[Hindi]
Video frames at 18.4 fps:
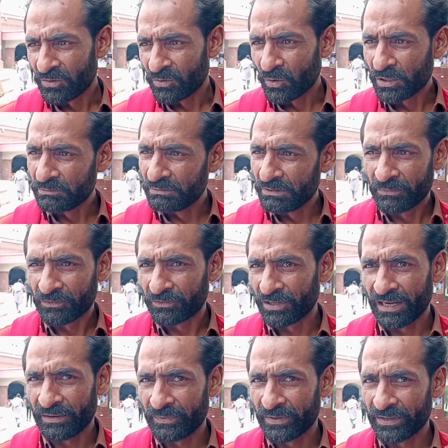कोई भी
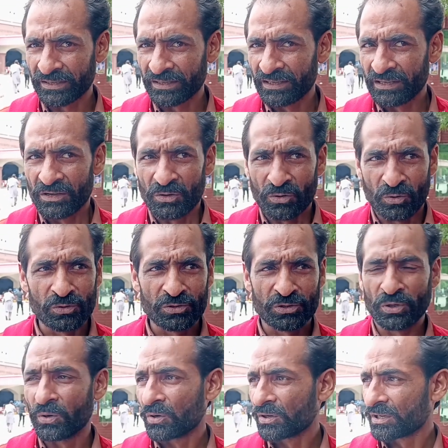मुसाफर
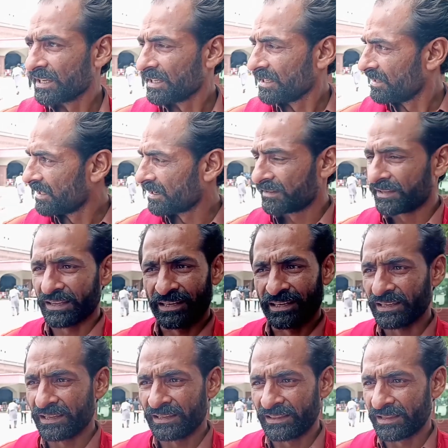खुश हो गई इधर
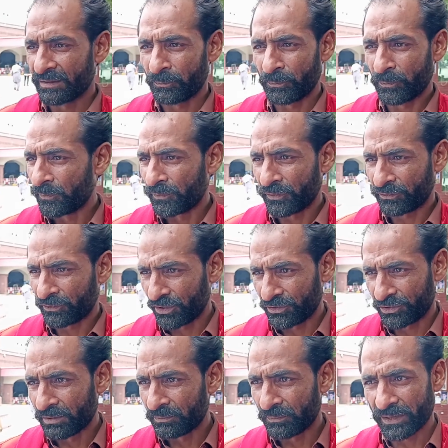से नहीं इधर
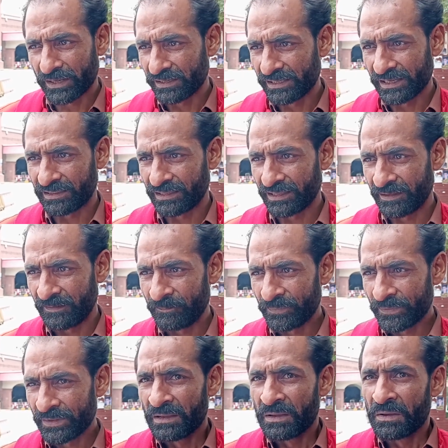स्टेशन पर नहीं आते
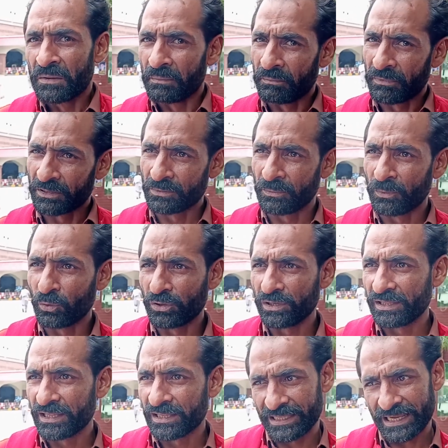
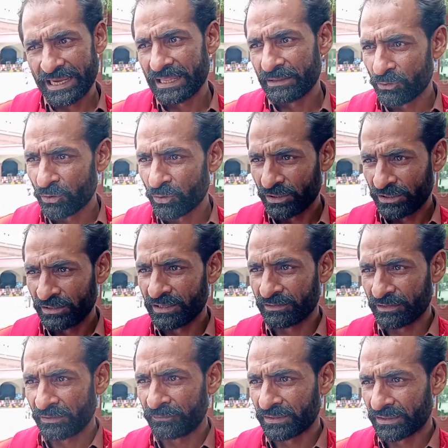मजबूरी के तहत वो
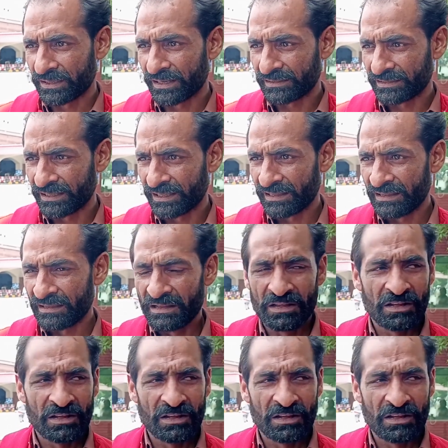इधर सफ़र करते हैं